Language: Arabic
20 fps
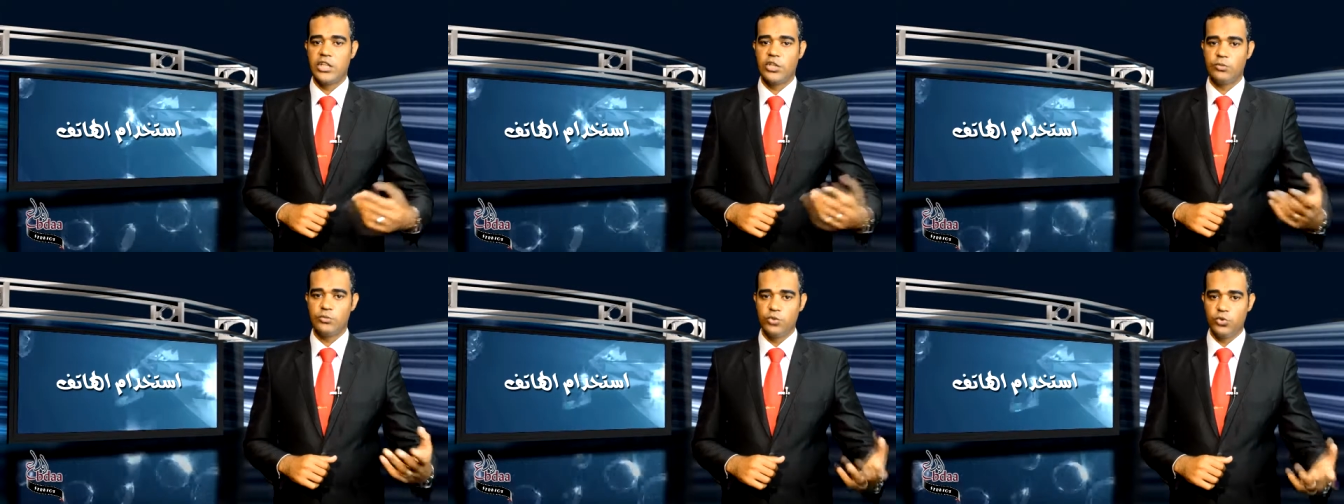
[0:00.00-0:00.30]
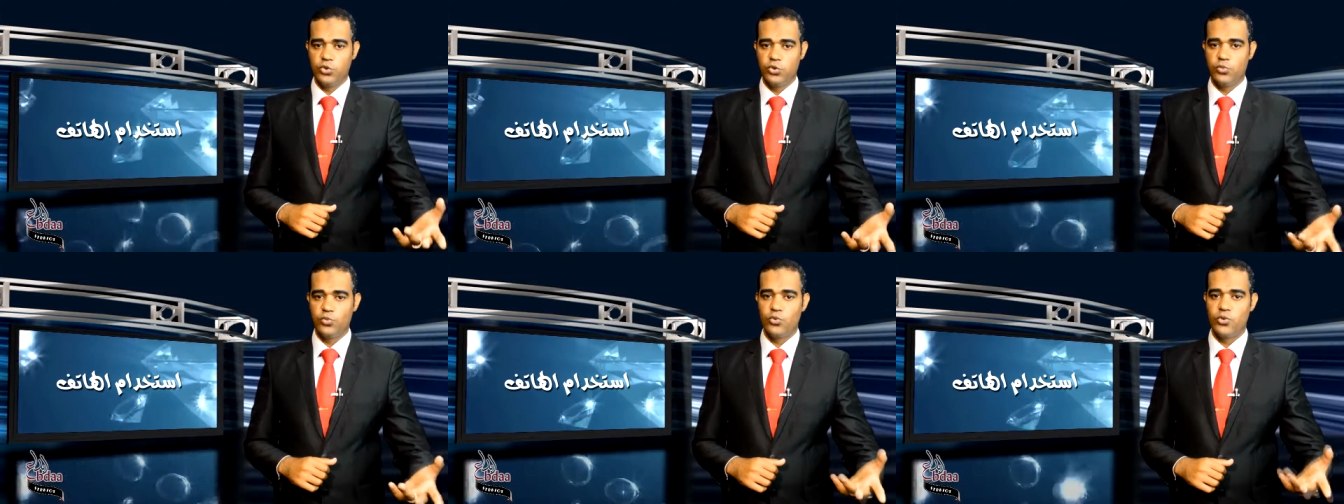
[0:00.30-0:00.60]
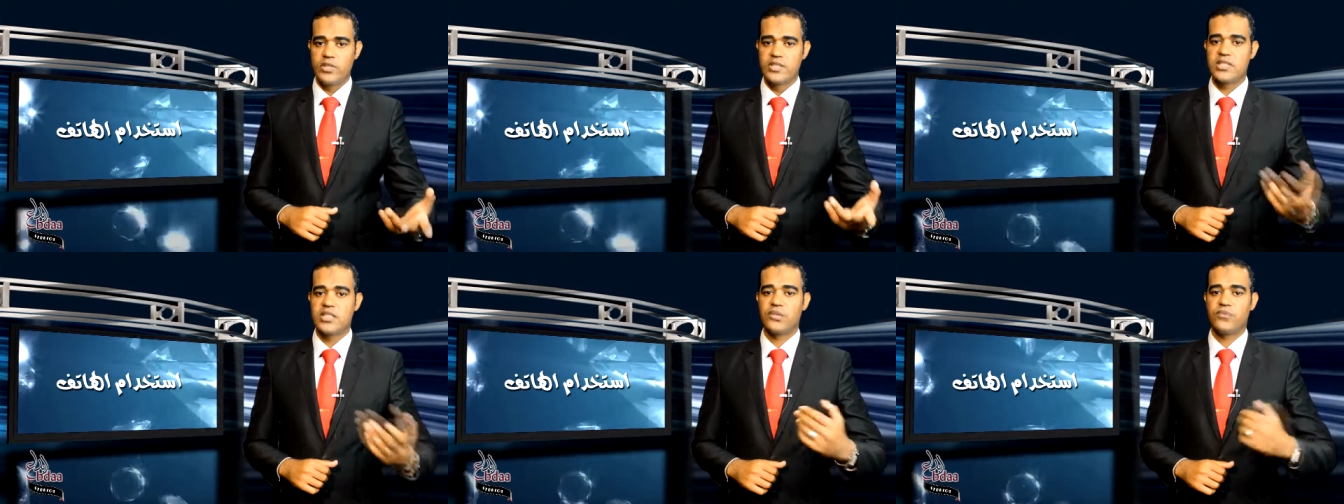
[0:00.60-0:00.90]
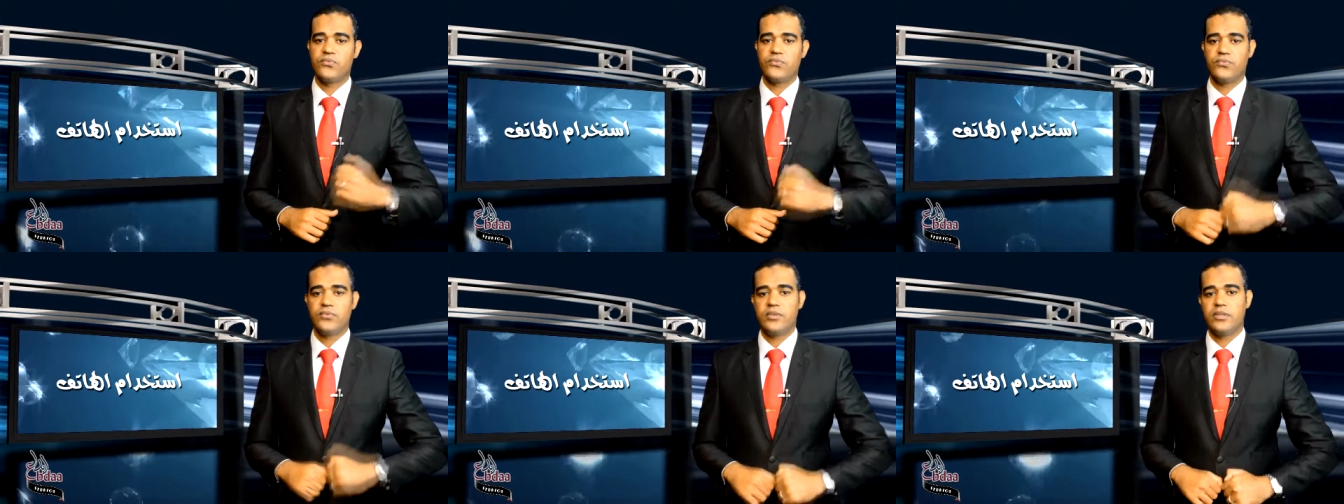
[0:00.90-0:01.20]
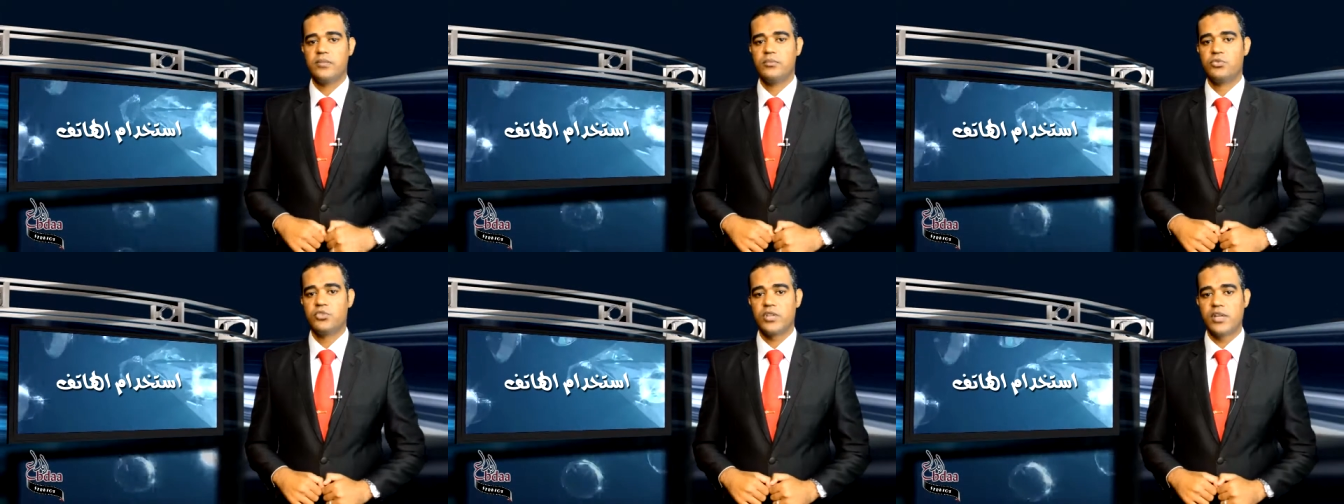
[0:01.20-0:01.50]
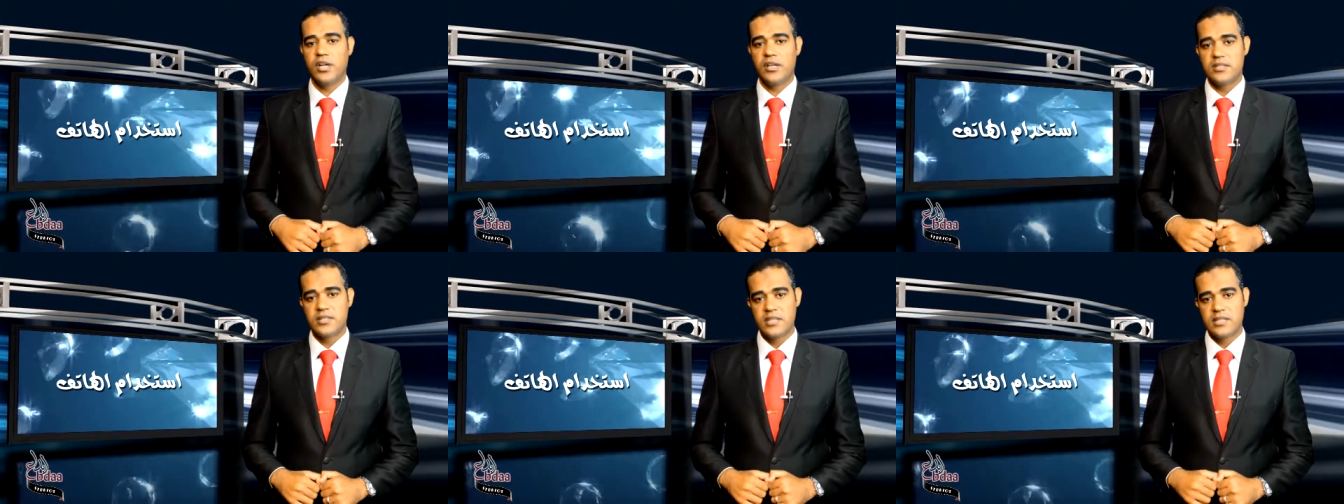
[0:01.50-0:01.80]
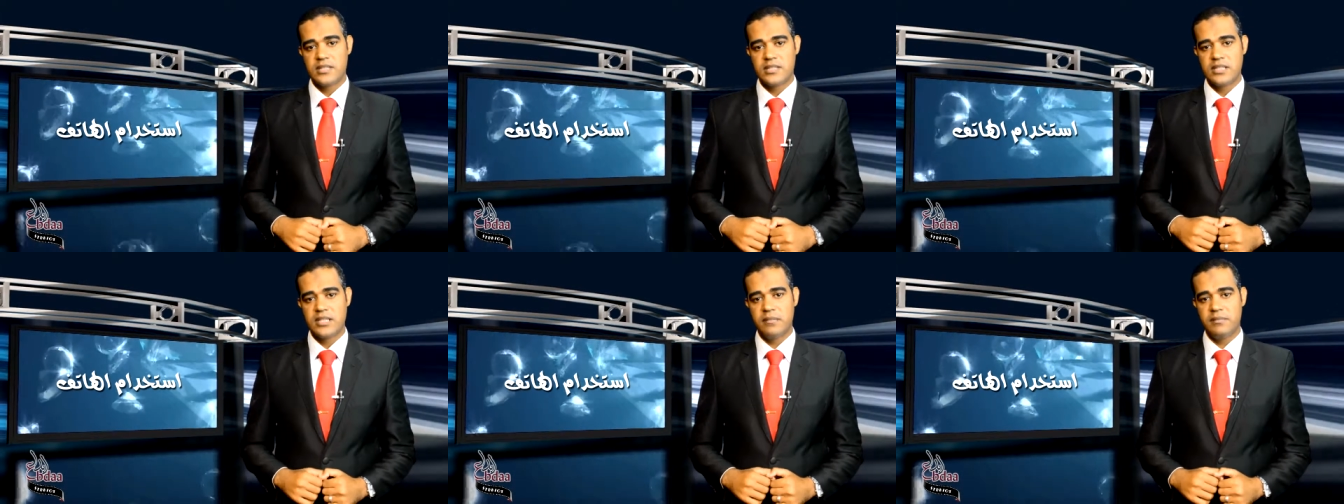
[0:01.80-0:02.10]
او بيكون موظف
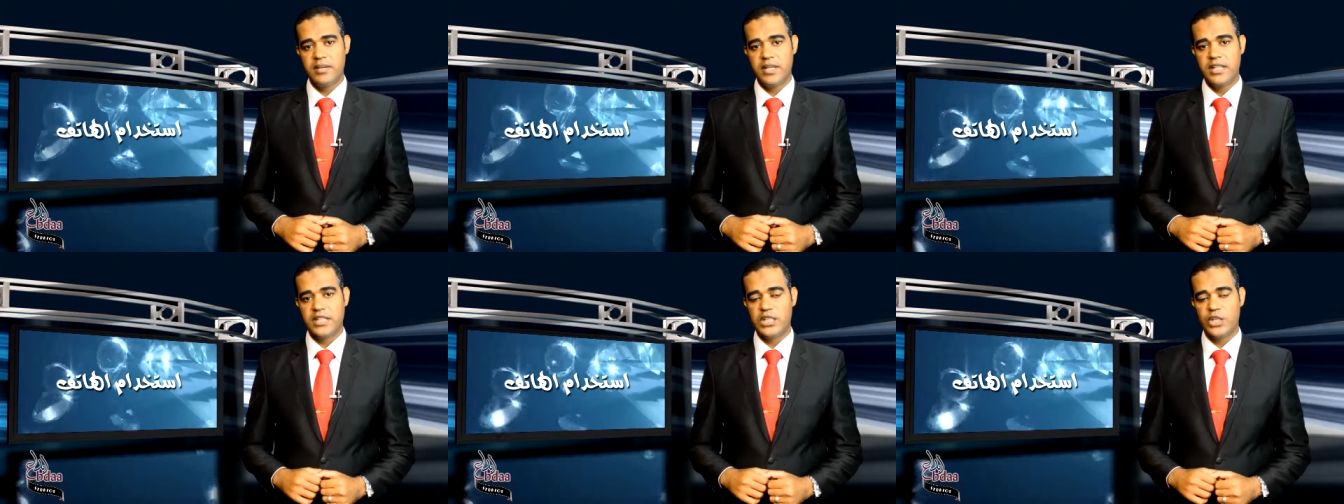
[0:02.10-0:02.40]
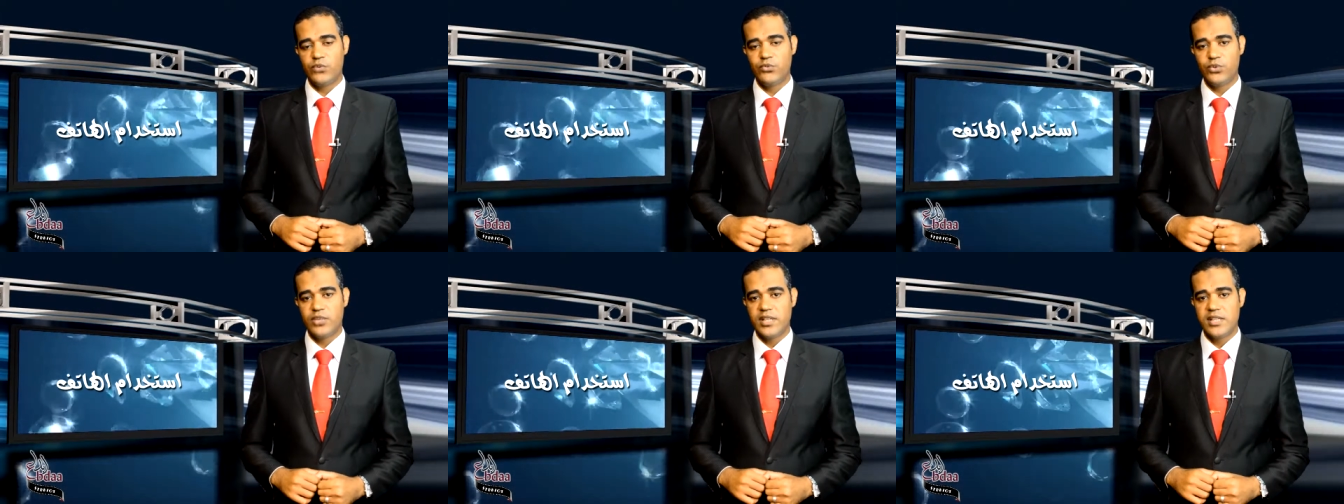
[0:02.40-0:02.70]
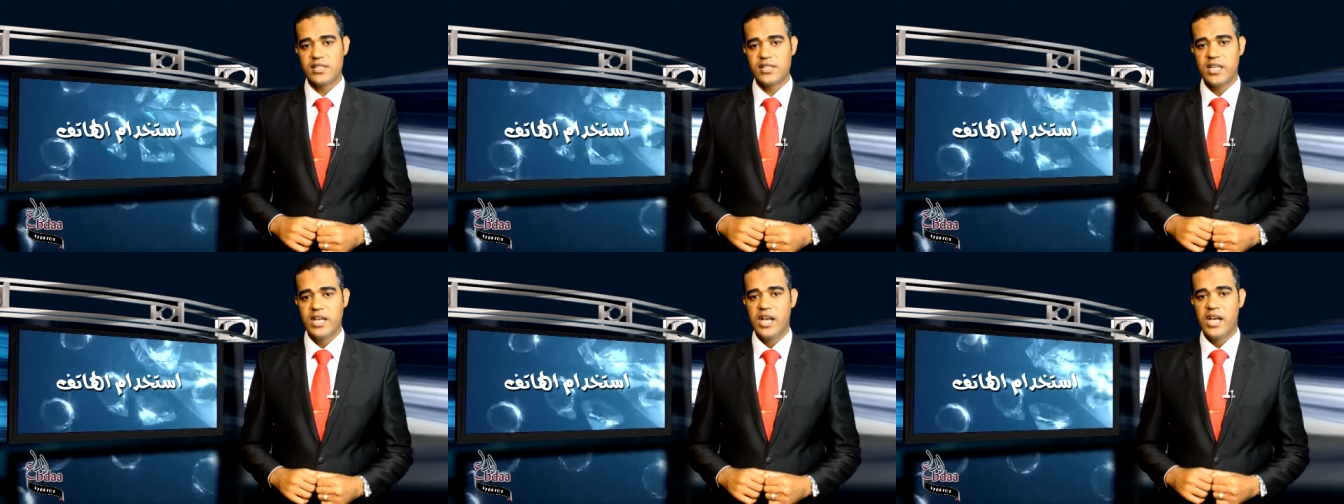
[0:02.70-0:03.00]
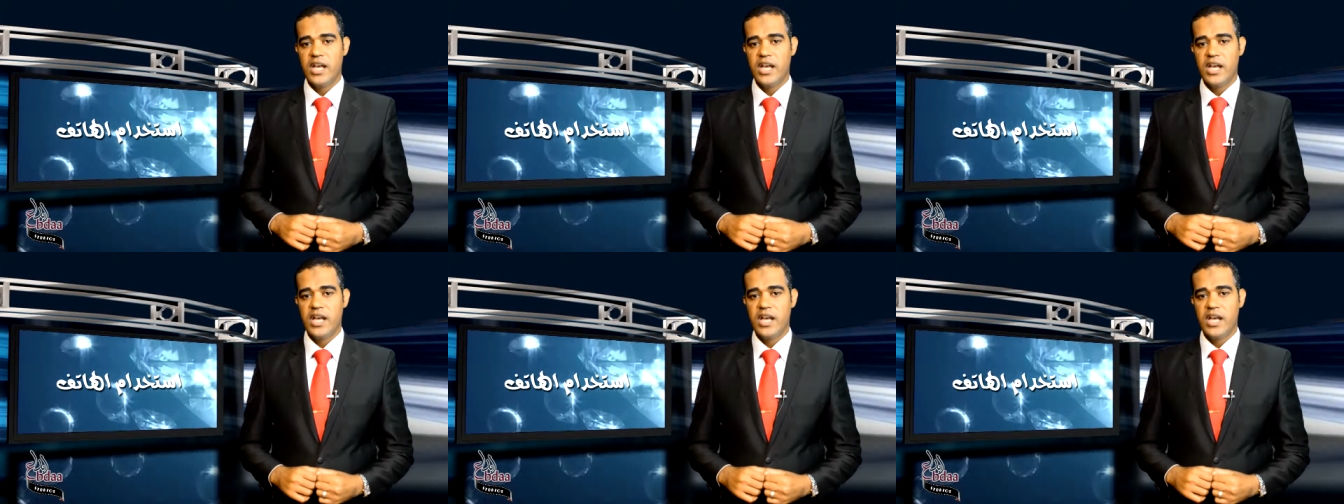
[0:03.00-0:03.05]
متخصص لاستقبال التليفونات